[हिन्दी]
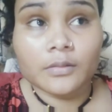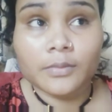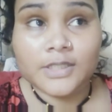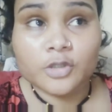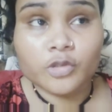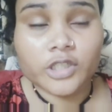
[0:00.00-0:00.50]

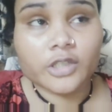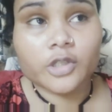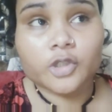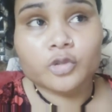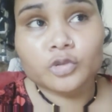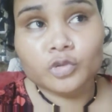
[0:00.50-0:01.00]
बजे उठी
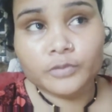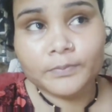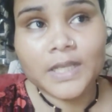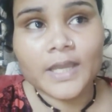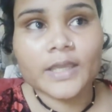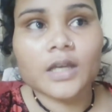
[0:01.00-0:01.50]
किट्टू को दूध
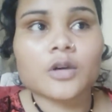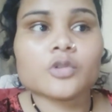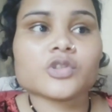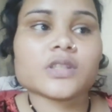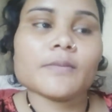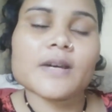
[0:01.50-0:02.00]
पिलाया
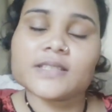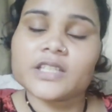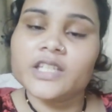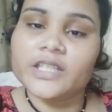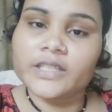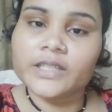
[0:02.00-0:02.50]
उसके बाद से
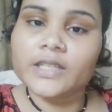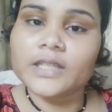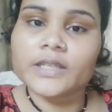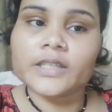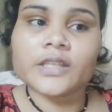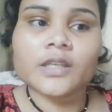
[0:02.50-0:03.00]
नींद ही नहीं
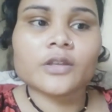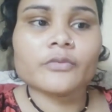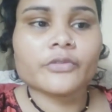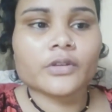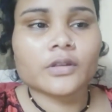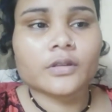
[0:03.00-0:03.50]
लगी है
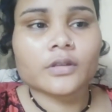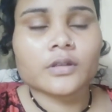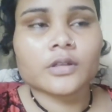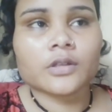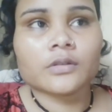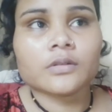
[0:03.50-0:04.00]
फिर
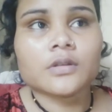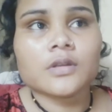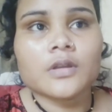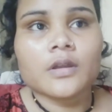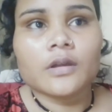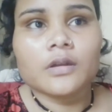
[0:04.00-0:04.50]

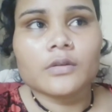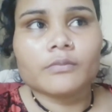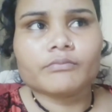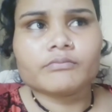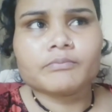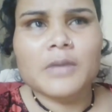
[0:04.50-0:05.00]

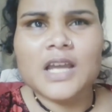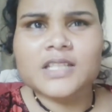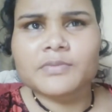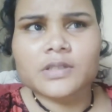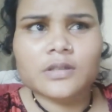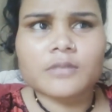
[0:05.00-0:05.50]
पाँच
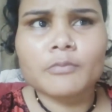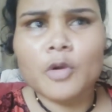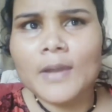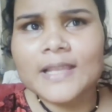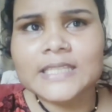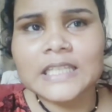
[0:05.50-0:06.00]
बजे
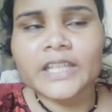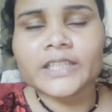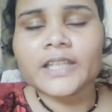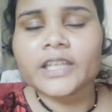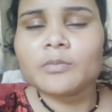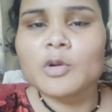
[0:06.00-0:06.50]
मोबाइल चलाने
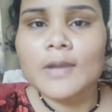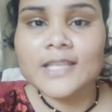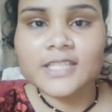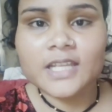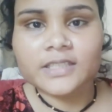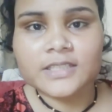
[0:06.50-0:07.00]
लगी मोबाइल
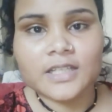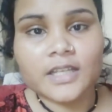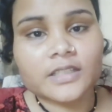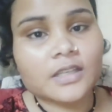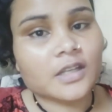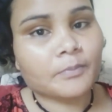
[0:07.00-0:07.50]
चलाते
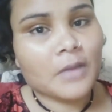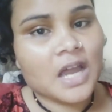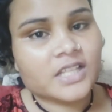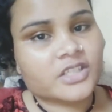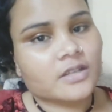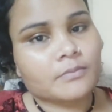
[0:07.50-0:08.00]
चलाते
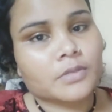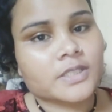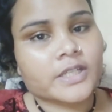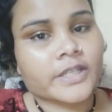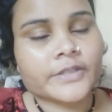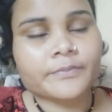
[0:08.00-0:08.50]
पाँच कब बज
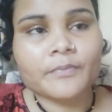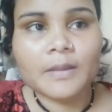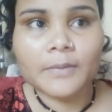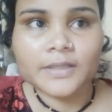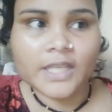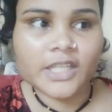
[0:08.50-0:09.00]
गए
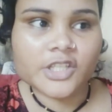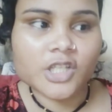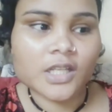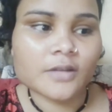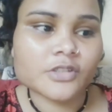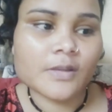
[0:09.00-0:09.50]
पता ही नहीं
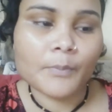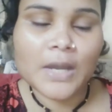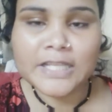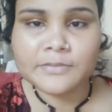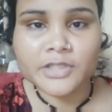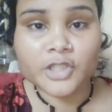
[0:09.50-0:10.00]
चला जब
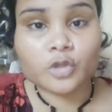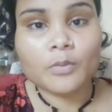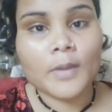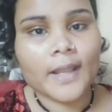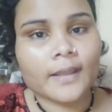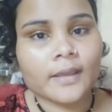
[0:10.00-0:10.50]
पाँच बजे तो
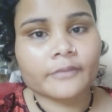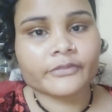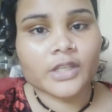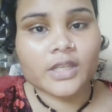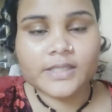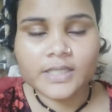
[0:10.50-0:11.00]
मैंने
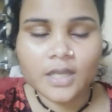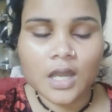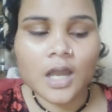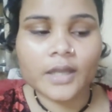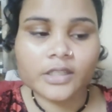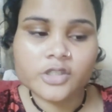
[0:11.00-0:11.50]
फिर इनसे
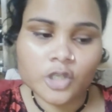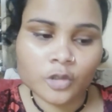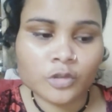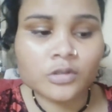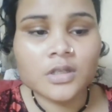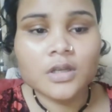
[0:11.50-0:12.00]
कहा कि
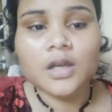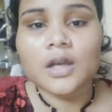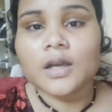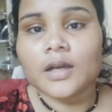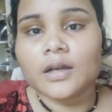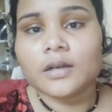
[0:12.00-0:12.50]
चलो
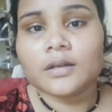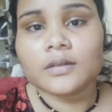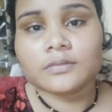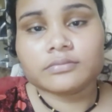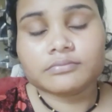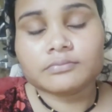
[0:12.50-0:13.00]

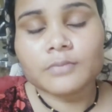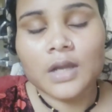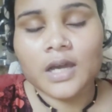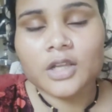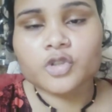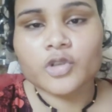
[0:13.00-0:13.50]

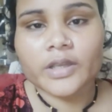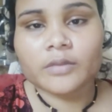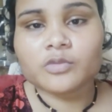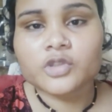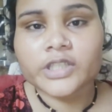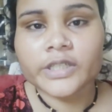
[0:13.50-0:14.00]
बाहर जो है
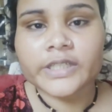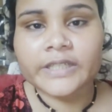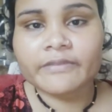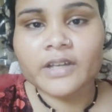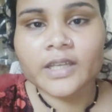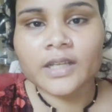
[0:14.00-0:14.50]
मुझे
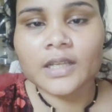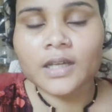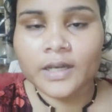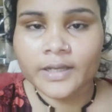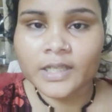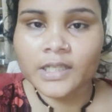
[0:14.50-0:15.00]
ढीक वगैरह
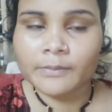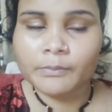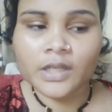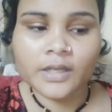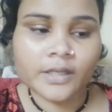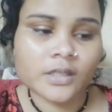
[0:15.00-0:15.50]
लगाना है
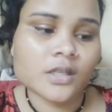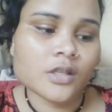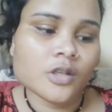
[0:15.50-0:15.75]
लीपना है